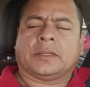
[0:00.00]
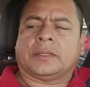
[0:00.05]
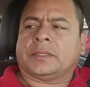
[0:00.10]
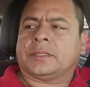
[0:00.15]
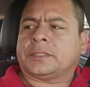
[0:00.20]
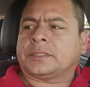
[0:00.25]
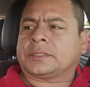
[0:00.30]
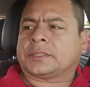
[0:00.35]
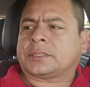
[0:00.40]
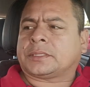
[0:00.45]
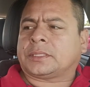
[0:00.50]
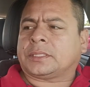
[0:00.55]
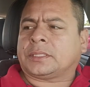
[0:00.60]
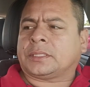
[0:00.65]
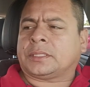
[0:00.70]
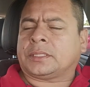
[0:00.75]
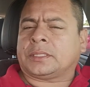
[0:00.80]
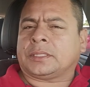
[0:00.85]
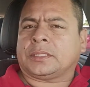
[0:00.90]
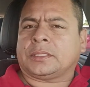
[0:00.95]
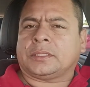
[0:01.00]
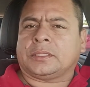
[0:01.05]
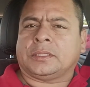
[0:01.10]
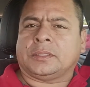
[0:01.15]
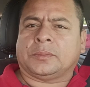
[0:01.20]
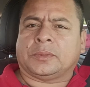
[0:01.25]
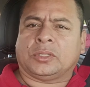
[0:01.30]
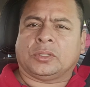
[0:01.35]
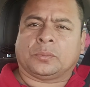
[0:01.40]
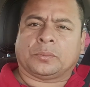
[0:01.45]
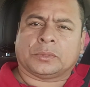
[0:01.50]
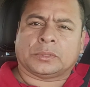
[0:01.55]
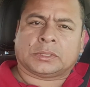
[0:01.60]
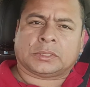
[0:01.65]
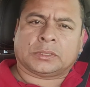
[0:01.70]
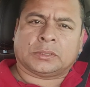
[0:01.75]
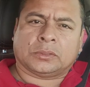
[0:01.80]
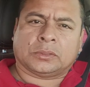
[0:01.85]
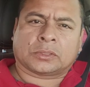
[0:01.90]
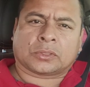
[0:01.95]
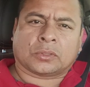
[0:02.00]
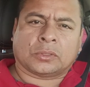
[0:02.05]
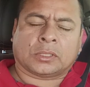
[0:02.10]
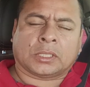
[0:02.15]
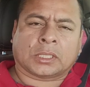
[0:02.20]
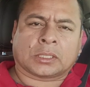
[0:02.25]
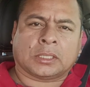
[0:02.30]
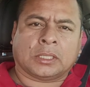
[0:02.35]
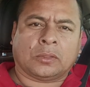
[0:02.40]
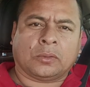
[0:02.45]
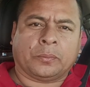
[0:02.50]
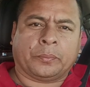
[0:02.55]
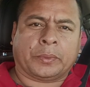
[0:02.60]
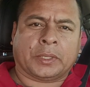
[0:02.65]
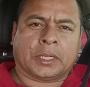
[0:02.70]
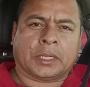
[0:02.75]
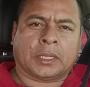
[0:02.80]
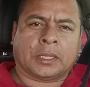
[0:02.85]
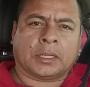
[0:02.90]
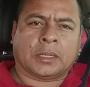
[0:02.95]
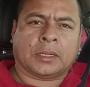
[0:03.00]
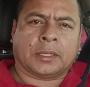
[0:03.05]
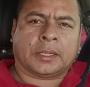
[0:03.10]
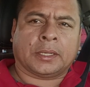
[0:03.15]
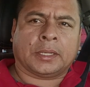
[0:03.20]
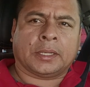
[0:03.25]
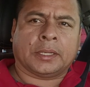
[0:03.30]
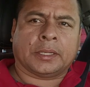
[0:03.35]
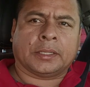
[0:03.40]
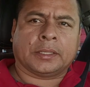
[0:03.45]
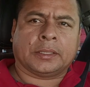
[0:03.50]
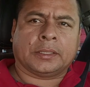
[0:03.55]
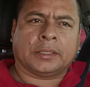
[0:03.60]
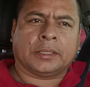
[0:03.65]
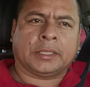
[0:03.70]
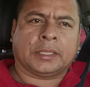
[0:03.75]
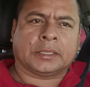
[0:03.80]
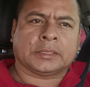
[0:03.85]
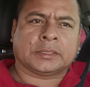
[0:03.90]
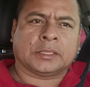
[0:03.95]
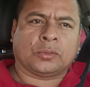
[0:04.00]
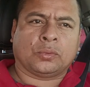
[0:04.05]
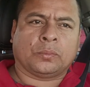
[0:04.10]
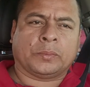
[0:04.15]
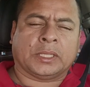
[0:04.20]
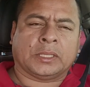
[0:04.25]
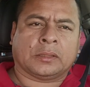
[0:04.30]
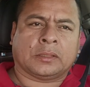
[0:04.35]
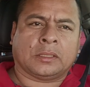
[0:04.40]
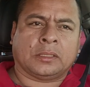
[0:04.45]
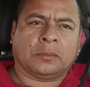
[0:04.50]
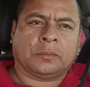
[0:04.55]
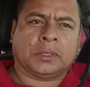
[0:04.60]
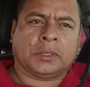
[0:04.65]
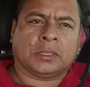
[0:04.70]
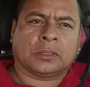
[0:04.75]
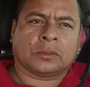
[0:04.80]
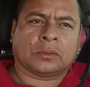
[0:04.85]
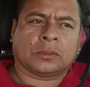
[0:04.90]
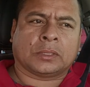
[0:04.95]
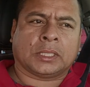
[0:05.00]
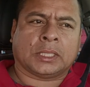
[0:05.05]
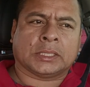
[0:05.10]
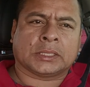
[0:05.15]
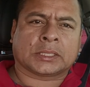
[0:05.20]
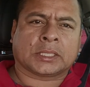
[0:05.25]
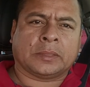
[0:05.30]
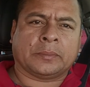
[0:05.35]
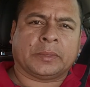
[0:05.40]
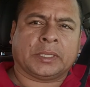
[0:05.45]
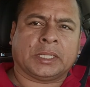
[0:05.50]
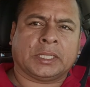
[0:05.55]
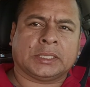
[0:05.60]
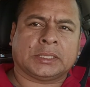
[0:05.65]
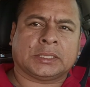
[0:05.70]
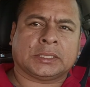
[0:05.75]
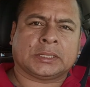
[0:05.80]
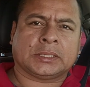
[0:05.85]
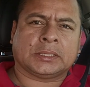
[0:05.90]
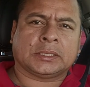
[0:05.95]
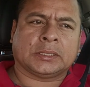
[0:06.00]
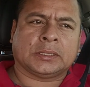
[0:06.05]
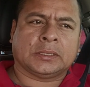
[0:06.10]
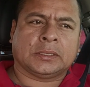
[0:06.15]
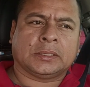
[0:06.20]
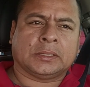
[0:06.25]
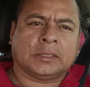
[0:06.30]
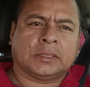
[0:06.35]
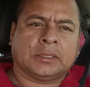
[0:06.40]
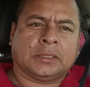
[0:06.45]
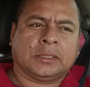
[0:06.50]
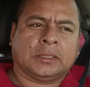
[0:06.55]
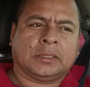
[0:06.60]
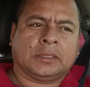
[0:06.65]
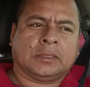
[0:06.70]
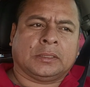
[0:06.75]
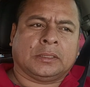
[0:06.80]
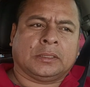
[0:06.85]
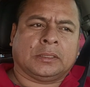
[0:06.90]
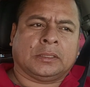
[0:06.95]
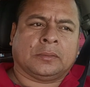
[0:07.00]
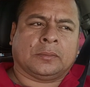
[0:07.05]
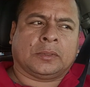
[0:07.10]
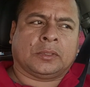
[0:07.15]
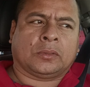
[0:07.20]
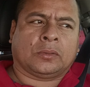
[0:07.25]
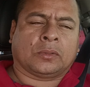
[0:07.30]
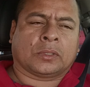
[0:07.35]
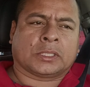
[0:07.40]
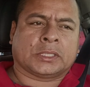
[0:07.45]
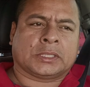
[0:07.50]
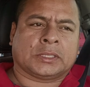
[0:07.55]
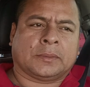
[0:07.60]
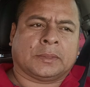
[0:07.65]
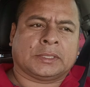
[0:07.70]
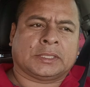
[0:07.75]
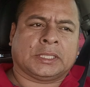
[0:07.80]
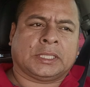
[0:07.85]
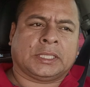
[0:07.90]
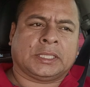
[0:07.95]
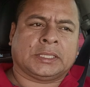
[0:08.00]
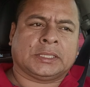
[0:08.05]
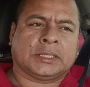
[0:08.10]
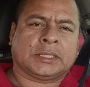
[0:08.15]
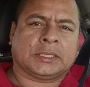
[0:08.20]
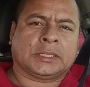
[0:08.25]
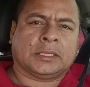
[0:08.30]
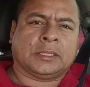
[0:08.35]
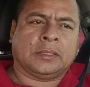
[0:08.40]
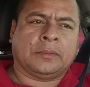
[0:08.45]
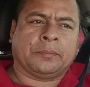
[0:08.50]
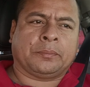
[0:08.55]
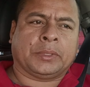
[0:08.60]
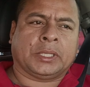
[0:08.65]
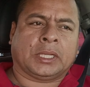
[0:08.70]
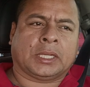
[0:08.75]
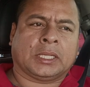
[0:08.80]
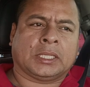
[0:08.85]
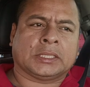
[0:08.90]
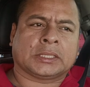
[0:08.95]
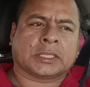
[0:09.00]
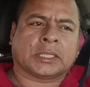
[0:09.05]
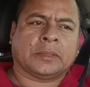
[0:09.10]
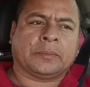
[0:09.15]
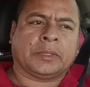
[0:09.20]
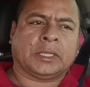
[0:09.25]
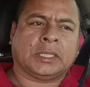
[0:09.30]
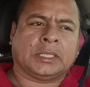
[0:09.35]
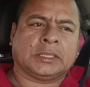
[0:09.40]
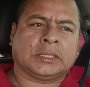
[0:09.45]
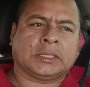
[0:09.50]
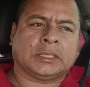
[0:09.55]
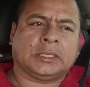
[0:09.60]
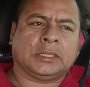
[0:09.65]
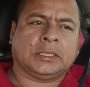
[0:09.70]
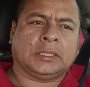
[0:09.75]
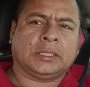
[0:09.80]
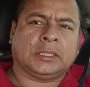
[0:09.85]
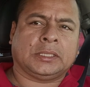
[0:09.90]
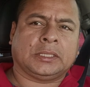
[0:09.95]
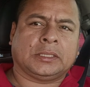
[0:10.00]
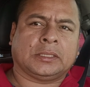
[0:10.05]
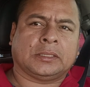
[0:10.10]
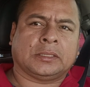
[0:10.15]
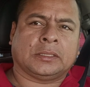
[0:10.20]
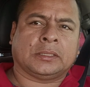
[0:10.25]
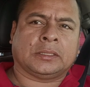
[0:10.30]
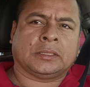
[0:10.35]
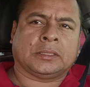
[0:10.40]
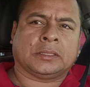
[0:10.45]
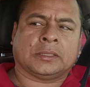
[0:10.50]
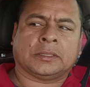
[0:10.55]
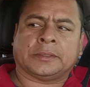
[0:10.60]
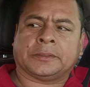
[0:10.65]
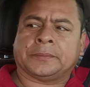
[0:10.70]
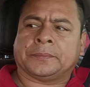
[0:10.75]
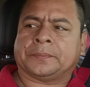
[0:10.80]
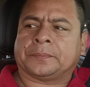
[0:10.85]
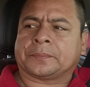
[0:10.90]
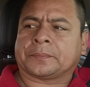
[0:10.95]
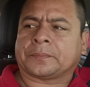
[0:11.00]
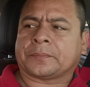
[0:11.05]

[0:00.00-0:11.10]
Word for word: Este, y bueno, pues nos contactaron para ir a hacer un mantenimiento de las cámaras y bueno lo que se va a hacer es limpiar las cámaras y eh,